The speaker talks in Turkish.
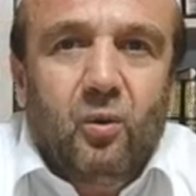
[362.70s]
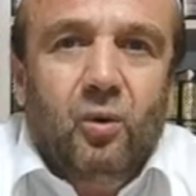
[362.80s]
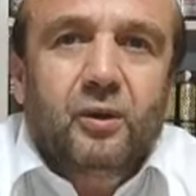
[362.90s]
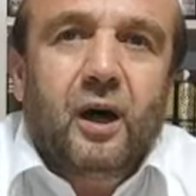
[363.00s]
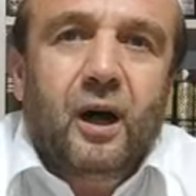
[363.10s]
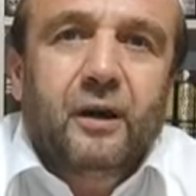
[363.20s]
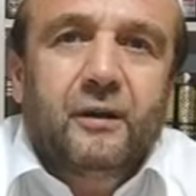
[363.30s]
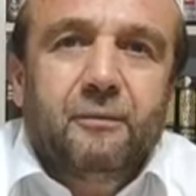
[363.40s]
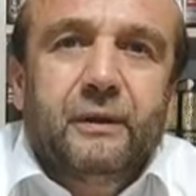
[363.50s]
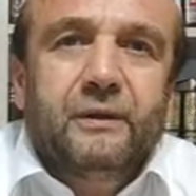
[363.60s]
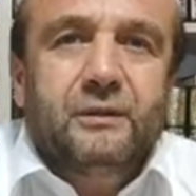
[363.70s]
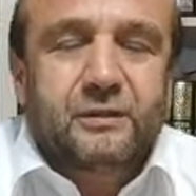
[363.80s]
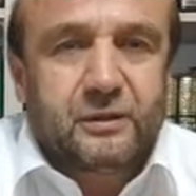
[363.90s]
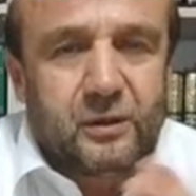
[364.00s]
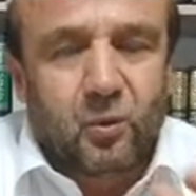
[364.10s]
O da aynı
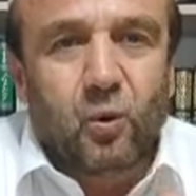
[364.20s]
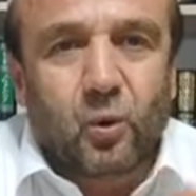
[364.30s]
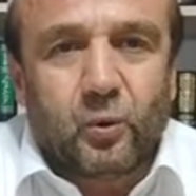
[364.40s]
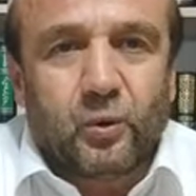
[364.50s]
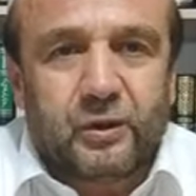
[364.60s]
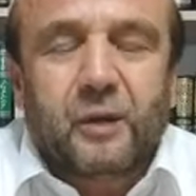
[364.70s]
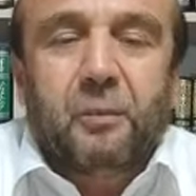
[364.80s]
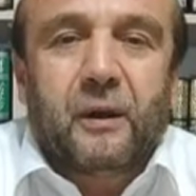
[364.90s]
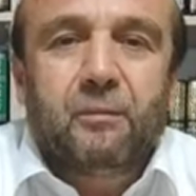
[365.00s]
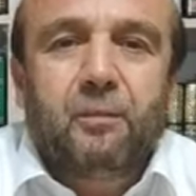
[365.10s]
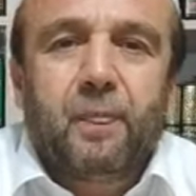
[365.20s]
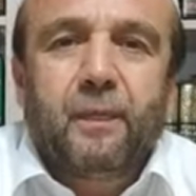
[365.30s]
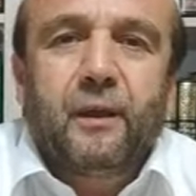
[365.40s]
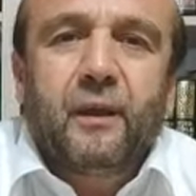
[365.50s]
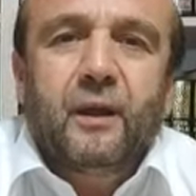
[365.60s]
birincisinde olduğu gibi
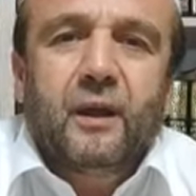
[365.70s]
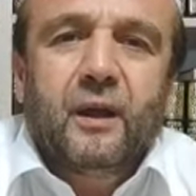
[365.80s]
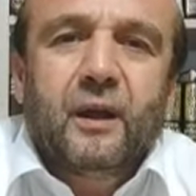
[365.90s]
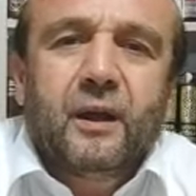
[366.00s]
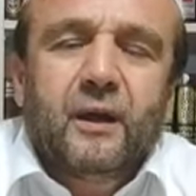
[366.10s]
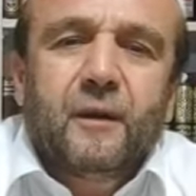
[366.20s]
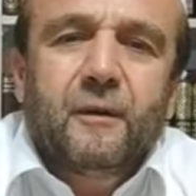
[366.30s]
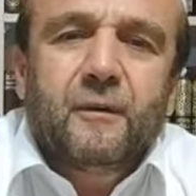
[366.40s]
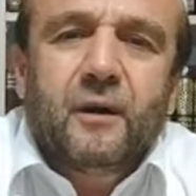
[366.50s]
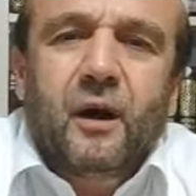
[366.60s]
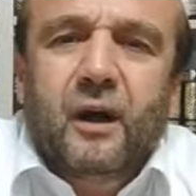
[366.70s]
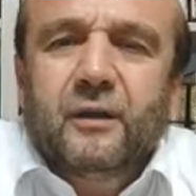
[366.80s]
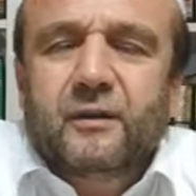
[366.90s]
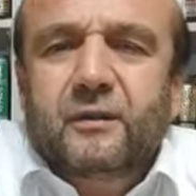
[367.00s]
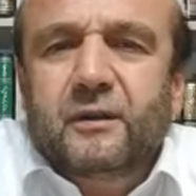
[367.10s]
e,
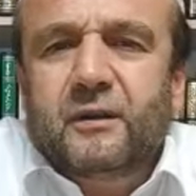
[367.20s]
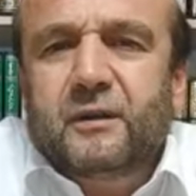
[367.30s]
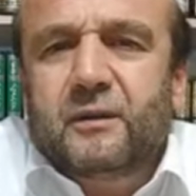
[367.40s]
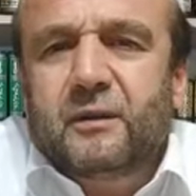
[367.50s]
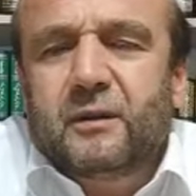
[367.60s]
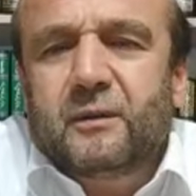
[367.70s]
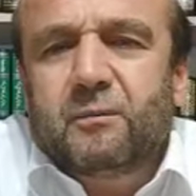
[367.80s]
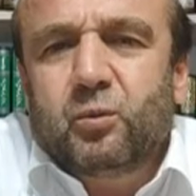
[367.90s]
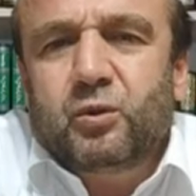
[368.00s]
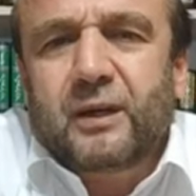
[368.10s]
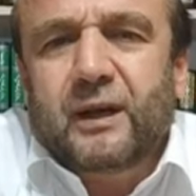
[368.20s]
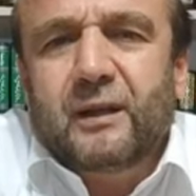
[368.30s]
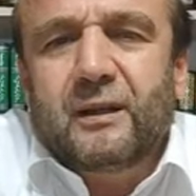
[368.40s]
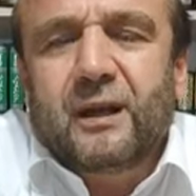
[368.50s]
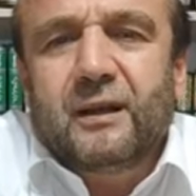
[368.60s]
aynısı e, bu
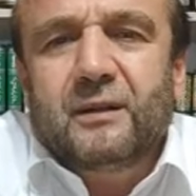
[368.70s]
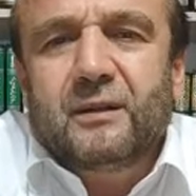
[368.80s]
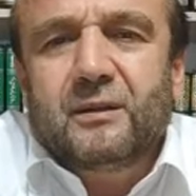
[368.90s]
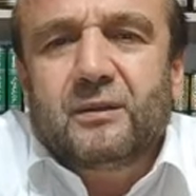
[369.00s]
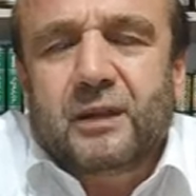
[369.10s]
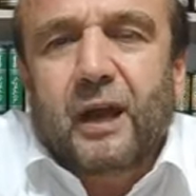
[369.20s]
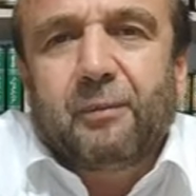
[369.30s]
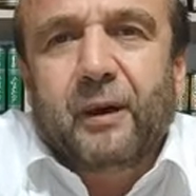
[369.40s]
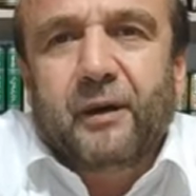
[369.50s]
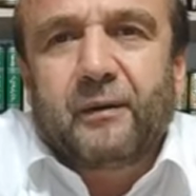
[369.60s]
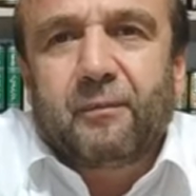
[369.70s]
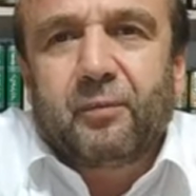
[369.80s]
şekilde şey yapar.